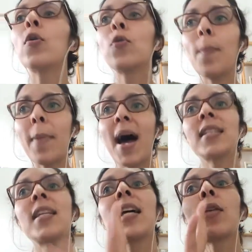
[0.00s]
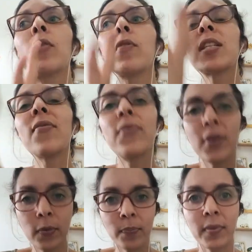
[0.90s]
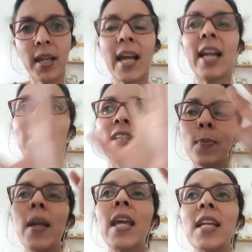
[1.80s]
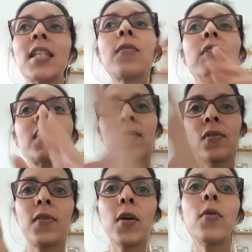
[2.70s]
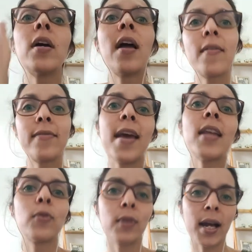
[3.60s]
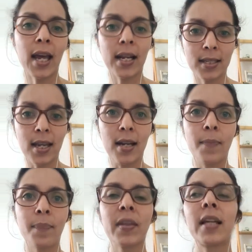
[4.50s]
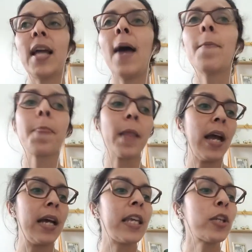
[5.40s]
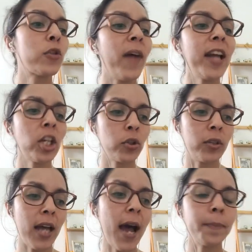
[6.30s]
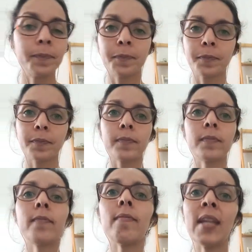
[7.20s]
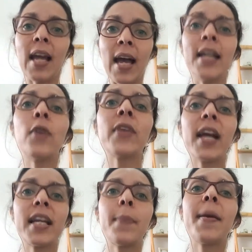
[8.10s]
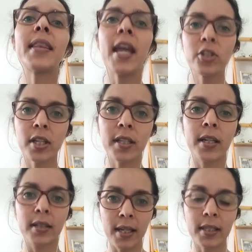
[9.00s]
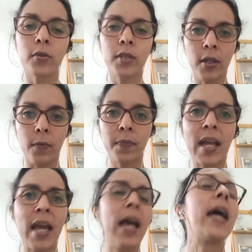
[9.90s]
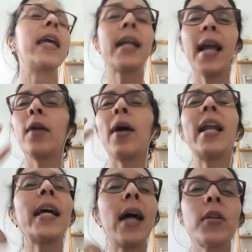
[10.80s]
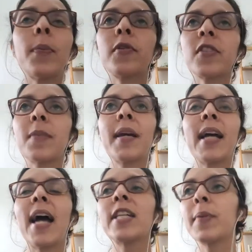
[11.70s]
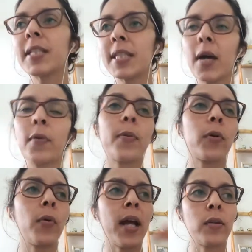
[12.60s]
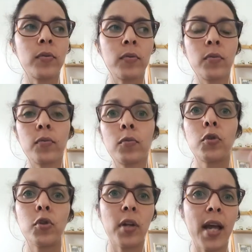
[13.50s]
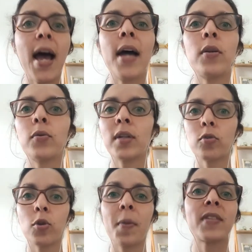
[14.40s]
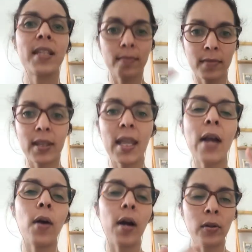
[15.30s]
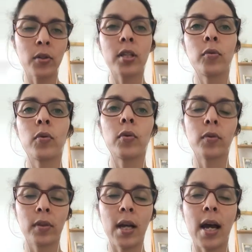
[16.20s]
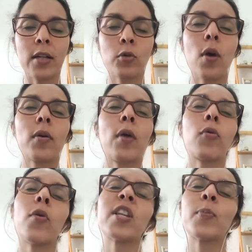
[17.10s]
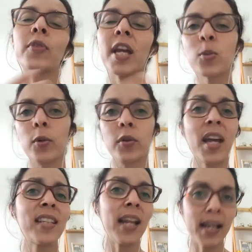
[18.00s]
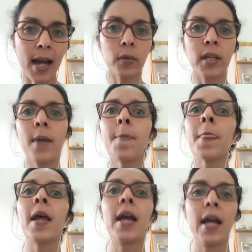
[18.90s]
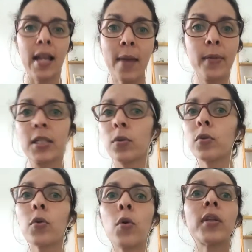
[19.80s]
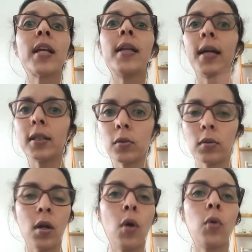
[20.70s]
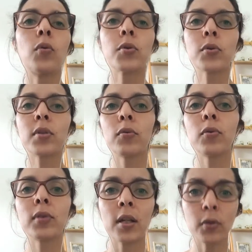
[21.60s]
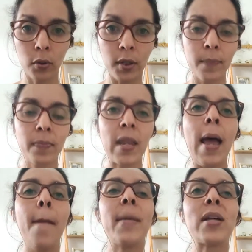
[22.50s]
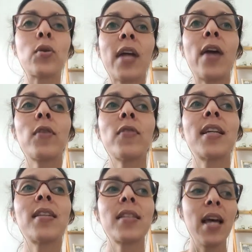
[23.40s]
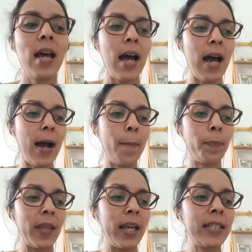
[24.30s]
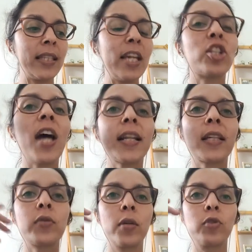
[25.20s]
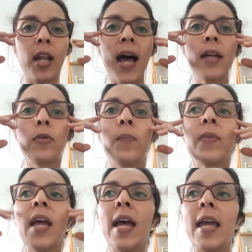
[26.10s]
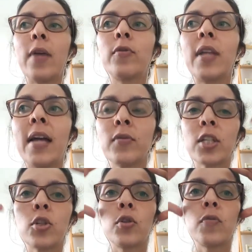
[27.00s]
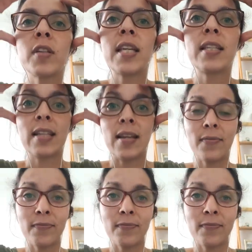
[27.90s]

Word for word: com base naquilo que você viu, naquela experiência que você viveu vendo aquela cena, tá? E isso vai te ajudar a não ficar dependente da, da tradução. E claro, é legal depois você pegar a expressão e procurar no, no, dicionário, tradutor, para você ter a noção do, da, de qual que é o correspondente português é legal, tá? Lembrem-se, eu não estou condenando o uso do tradutor, mas eu quero que vocês, um, esse deixar a tradução de lado, eu, é no sentido de vocês